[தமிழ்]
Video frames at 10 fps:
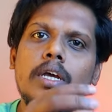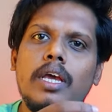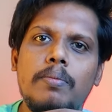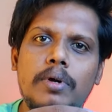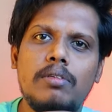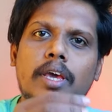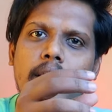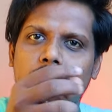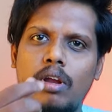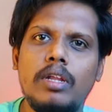இயர்பட்ஸை
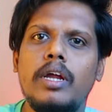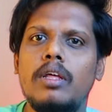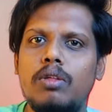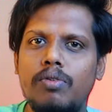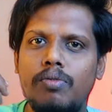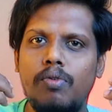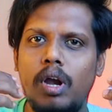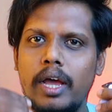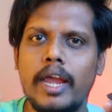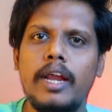கேஸ்லேருந்து எடுத்து
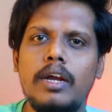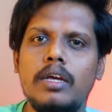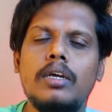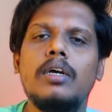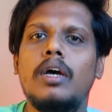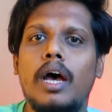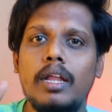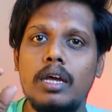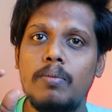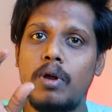ஃபுல்லாக கேட்டுட்டு
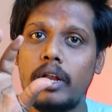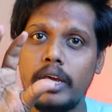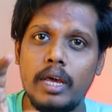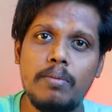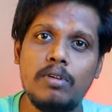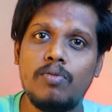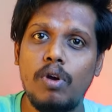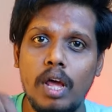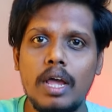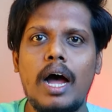அதுக்கப்புறம் அந்த இயர்பட்ஸ்
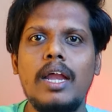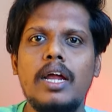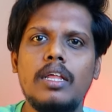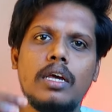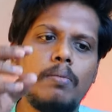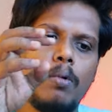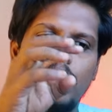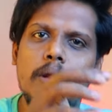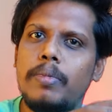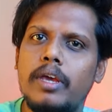ஃபுல்லாக காலியானதுக்கப்புறம்
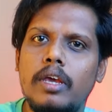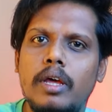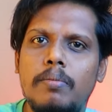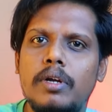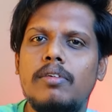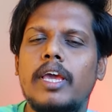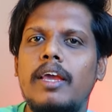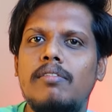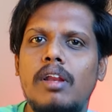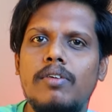திருப்பி இயர்பட்ஸை
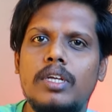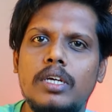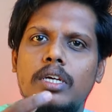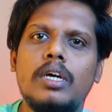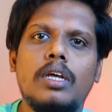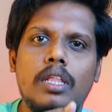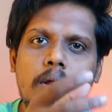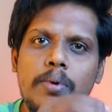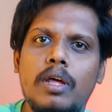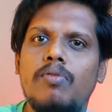கேஸில் வச்சு
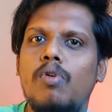திருப்பி அது